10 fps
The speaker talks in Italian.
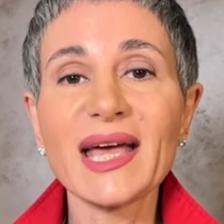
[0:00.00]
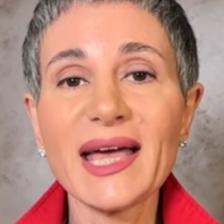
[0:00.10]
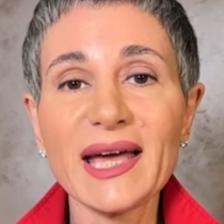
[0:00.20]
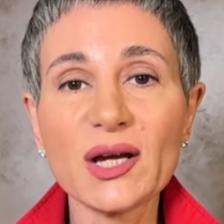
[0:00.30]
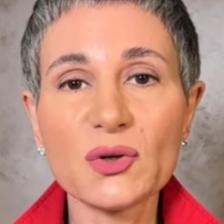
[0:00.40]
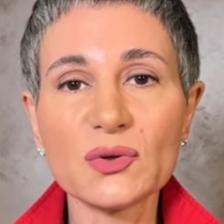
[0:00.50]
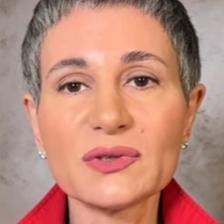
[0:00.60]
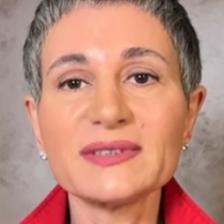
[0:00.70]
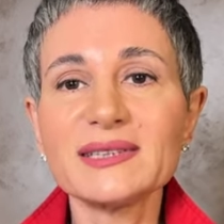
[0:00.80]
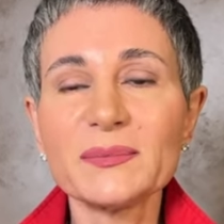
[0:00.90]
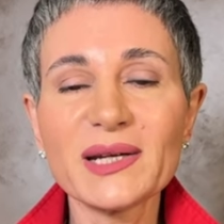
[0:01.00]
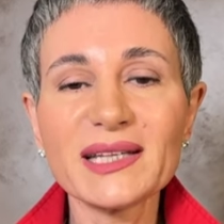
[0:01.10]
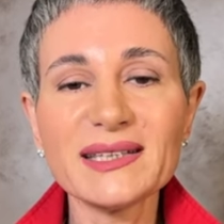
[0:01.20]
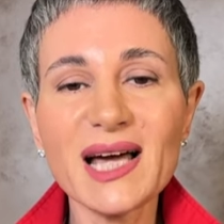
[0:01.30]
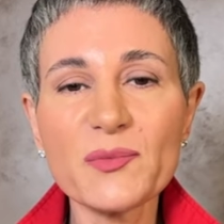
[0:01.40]
Ecco, se
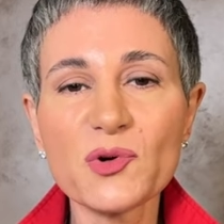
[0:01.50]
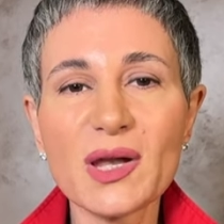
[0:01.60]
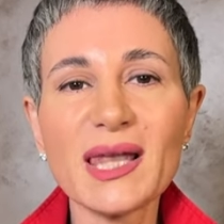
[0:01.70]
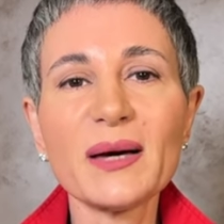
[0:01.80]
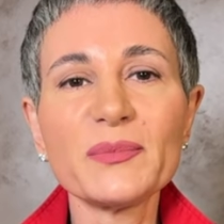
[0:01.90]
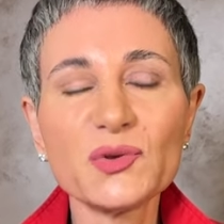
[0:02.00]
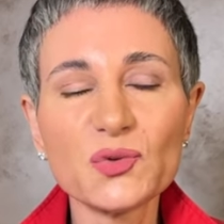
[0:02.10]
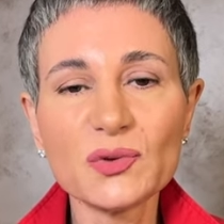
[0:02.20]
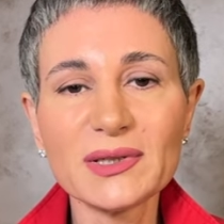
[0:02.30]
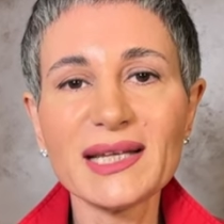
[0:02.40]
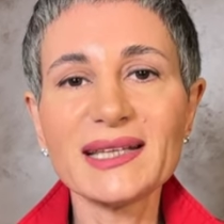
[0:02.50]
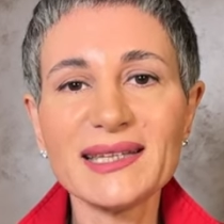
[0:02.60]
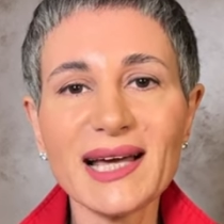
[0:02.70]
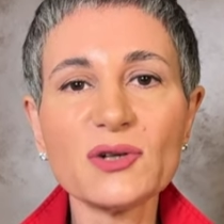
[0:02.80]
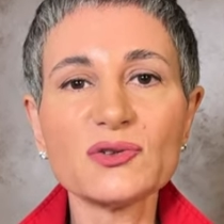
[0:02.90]
prendiamo l'abitudine
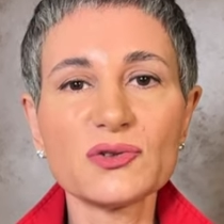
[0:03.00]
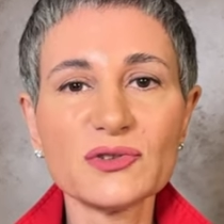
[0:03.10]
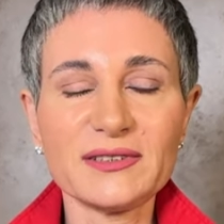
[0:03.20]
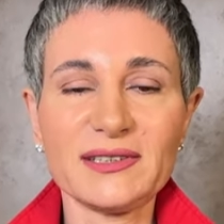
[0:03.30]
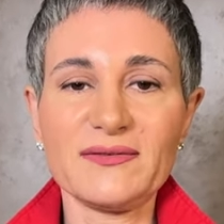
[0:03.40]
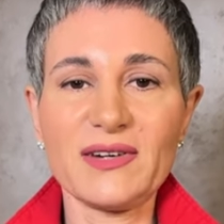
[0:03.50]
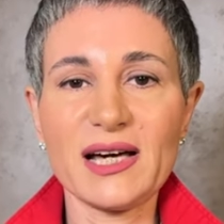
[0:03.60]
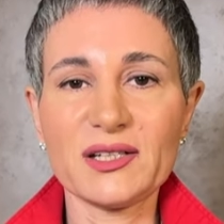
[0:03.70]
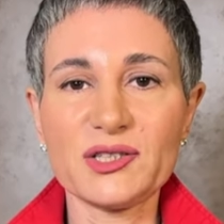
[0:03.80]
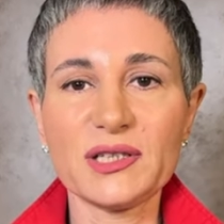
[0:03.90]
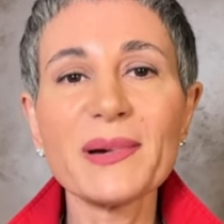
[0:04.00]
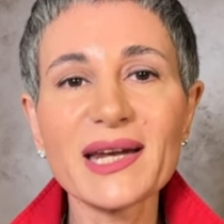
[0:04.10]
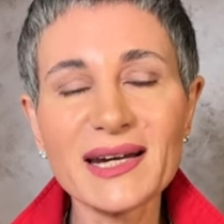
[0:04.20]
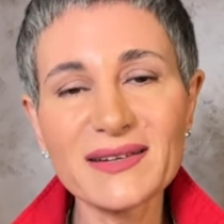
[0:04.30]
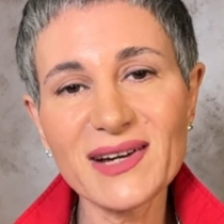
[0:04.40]
di auto-osservarci per
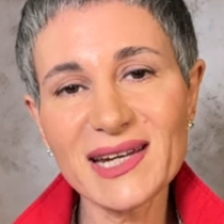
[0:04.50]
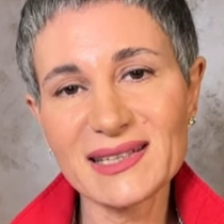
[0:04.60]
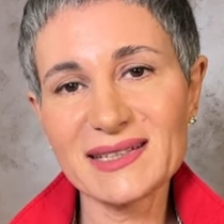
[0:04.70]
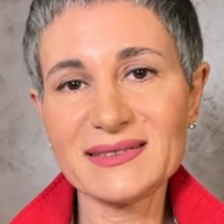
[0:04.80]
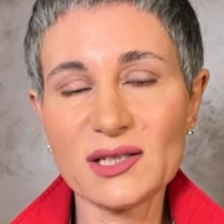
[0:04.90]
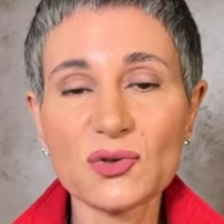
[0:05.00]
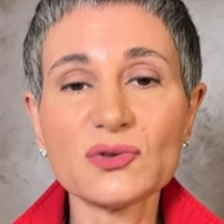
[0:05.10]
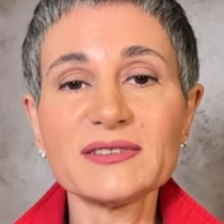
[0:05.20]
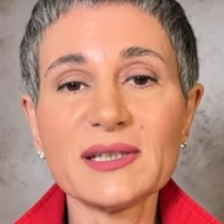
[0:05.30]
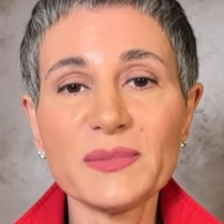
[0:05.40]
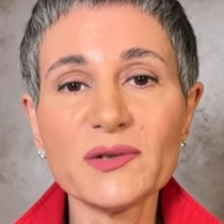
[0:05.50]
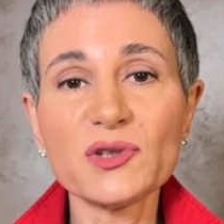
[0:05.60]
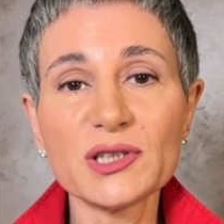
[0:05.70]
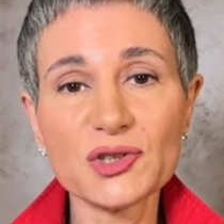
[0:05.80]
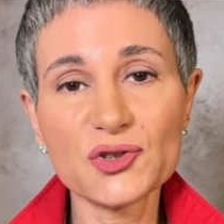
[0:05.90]
arrivare ad essere
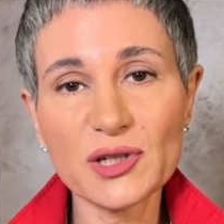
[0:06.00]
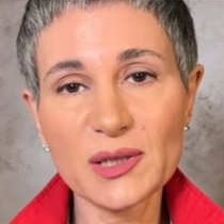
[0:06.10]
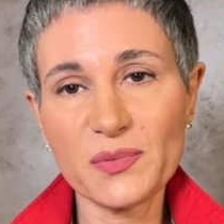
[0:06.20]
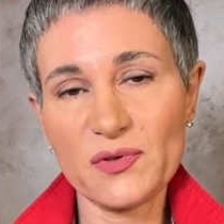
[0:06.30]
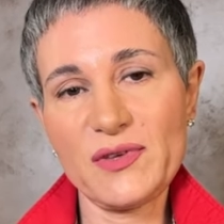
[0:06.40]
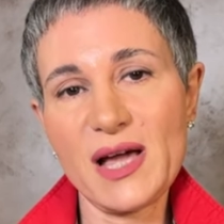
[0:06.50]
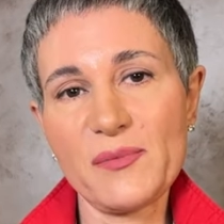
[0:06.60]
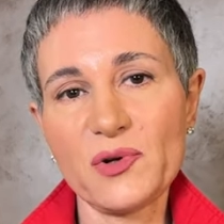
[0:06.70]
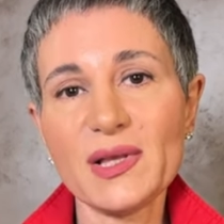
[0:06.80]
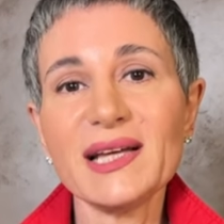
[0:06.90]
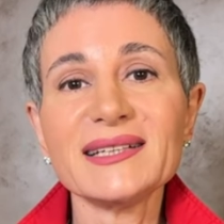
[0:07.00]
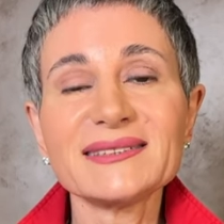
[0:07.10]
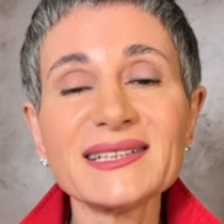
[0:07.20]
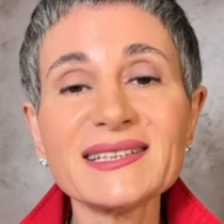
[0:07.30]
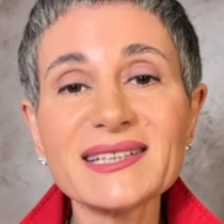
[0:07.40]
consapevoli di ciò che proviamo,
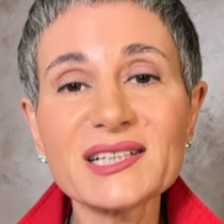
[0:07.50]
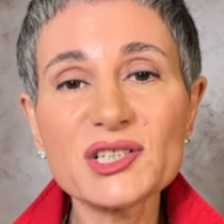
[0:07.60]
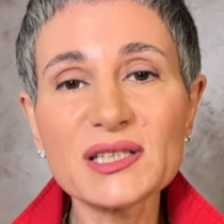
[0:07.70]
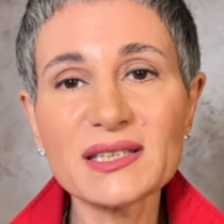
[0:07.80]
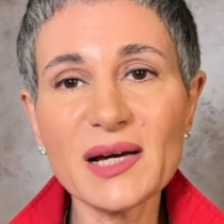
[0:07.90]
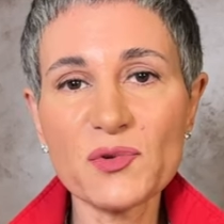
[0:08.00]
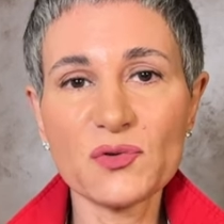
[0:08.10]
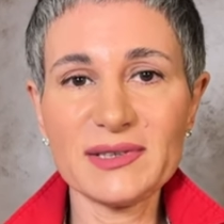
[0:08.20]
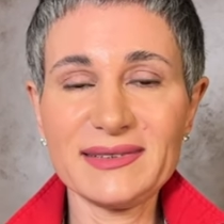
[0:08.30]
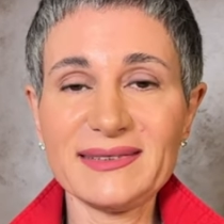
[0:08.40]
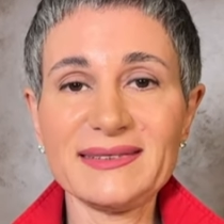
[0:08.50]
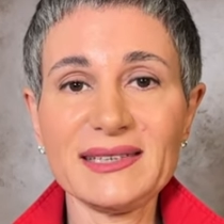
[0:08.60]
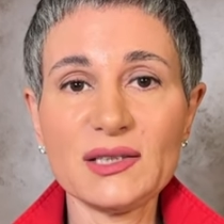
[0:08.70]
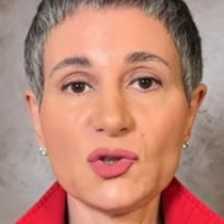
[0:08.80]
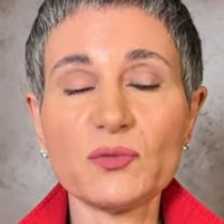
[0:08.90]
se intercettiamo questi
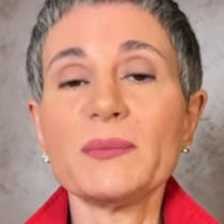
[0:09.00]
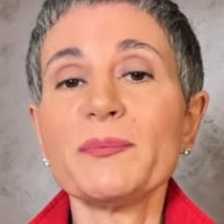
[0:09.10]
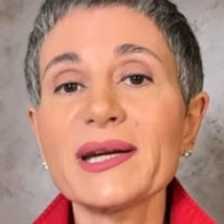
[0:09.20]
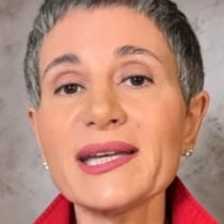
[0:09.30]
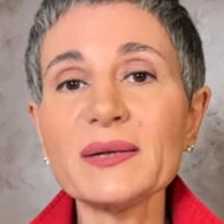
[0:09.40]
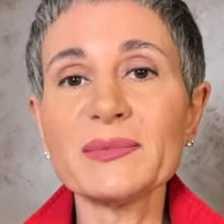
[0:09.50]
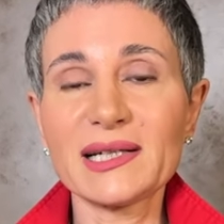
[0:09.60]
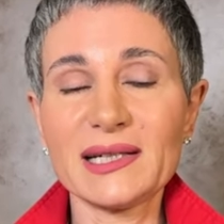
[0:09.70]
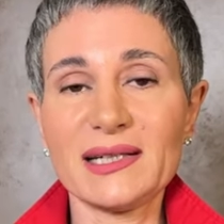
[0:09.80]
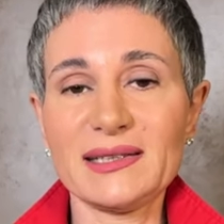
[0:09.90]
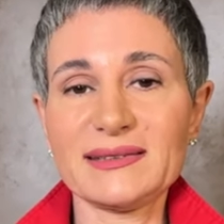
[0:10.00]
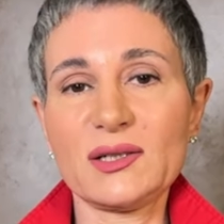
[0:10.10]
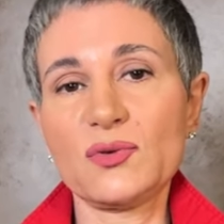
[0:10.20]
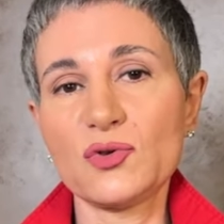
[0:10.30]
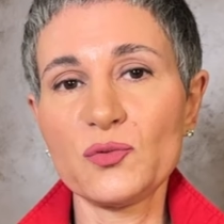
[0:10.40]
sintomi prima che
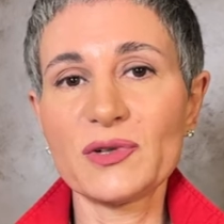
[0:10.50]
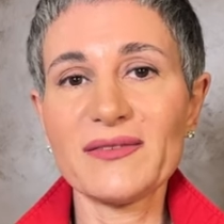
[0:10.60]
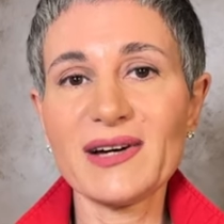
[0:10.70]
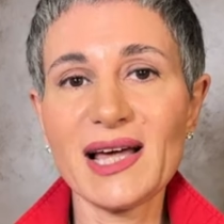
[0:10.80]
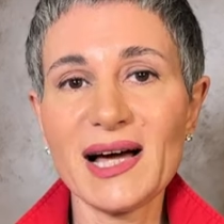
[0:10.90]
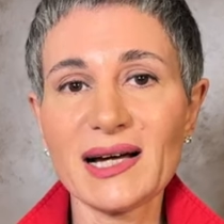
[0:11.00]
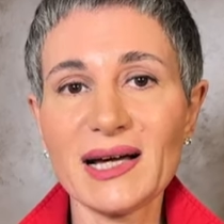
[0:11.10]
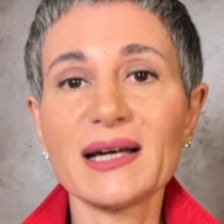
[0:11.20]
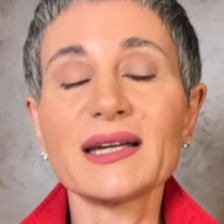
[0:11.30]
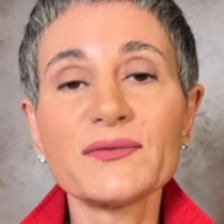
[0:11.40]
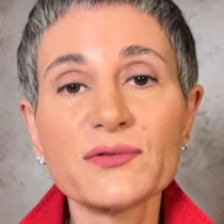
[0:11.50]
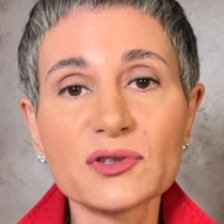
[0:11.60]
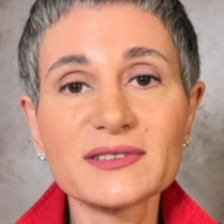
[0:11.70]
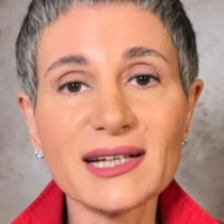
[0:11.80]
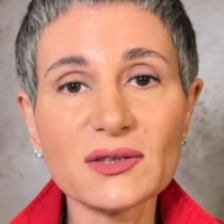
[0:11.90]
crescano come una valanga,
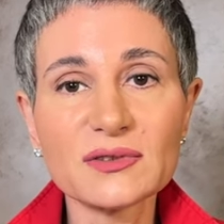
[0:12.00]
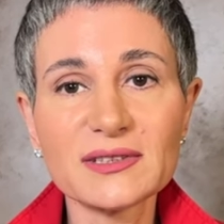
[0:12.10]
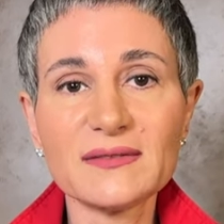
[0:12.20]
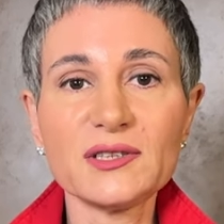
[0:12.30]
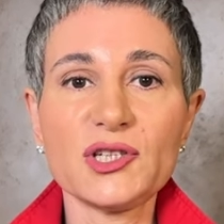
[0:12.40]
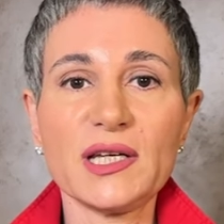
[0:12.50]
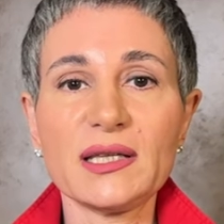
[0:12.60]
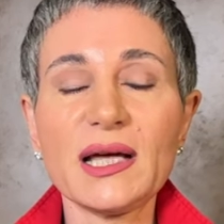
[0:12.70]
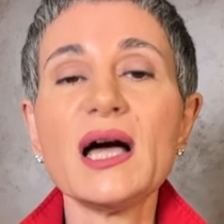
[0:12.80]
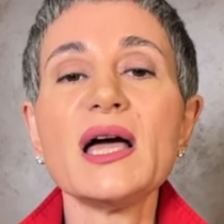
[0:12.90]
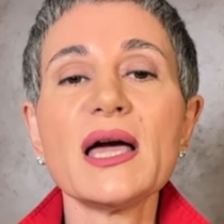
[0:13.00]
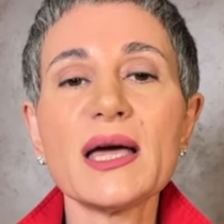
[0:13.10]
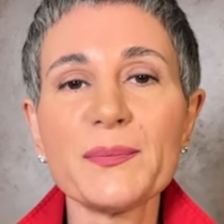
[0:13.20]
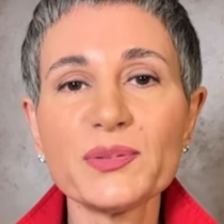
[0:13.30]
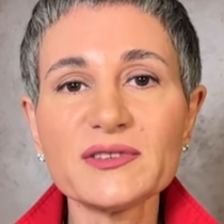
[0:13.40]
rinforzandosi a vicenda,
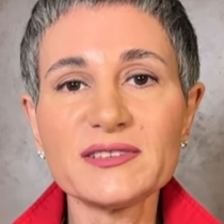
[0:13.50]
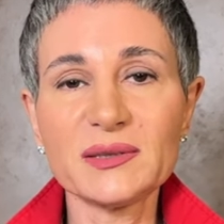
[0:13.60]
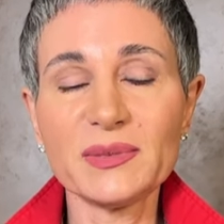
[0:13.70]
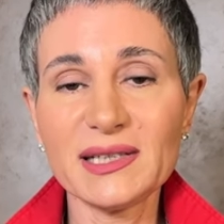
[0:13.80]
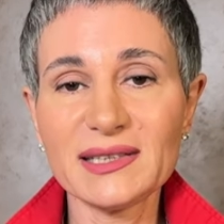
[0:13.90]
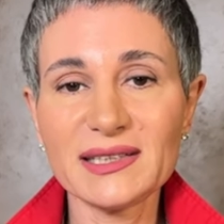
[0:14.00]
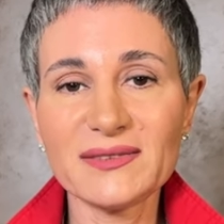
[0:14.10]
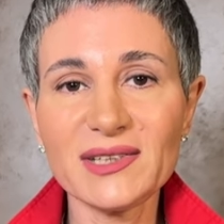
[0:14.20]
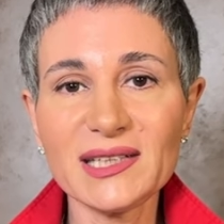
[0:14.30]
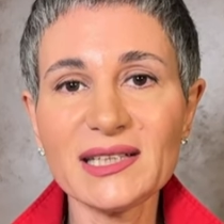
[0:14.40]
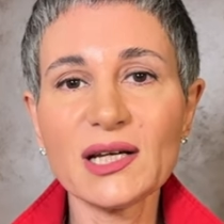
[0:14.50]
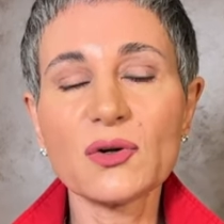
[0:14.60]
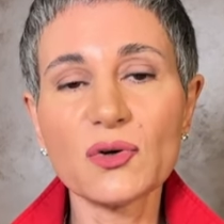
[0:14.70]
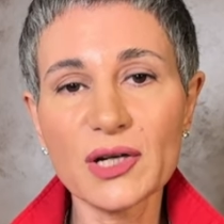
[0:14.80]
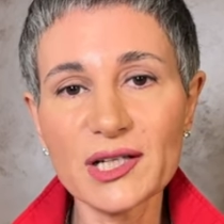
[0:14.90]
è possibile intervenire
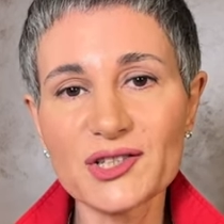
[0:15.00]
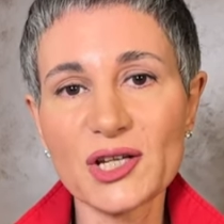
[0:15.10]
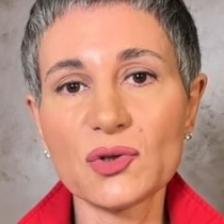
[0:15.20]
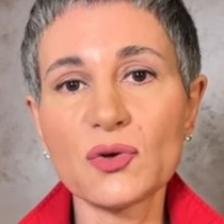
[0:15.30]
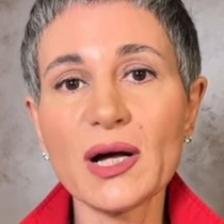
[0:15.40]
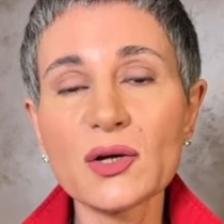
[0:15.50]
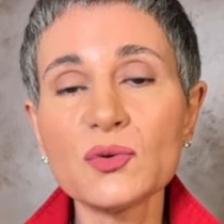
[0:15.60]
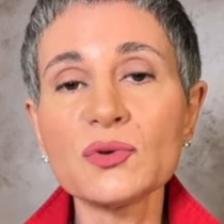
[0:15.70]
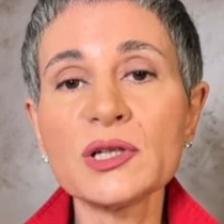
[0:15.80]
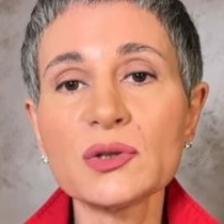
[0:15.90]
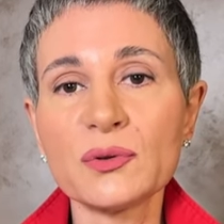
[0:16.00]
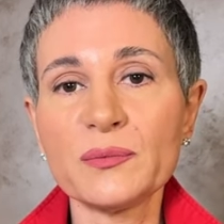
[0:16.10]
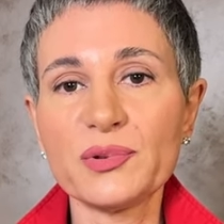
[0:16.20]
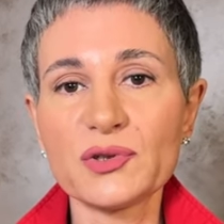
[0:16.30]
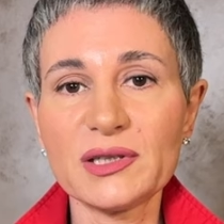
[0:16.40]
correggendo alcuni
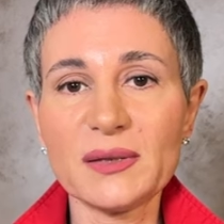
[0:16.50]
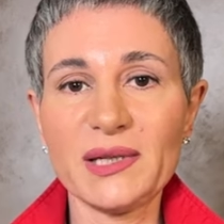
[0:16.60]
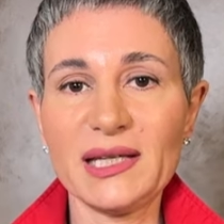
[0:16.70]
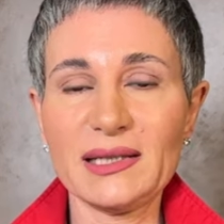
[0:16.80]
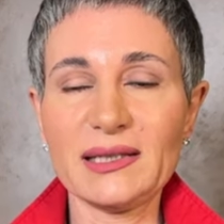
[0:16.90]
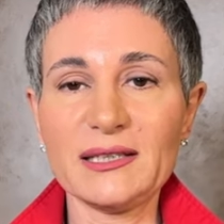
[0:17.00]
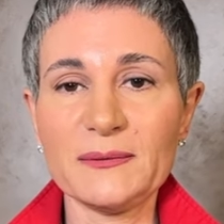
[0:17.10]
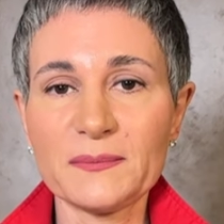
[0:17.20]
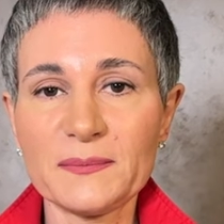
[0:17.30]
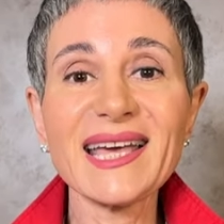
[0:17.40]
comportamenti.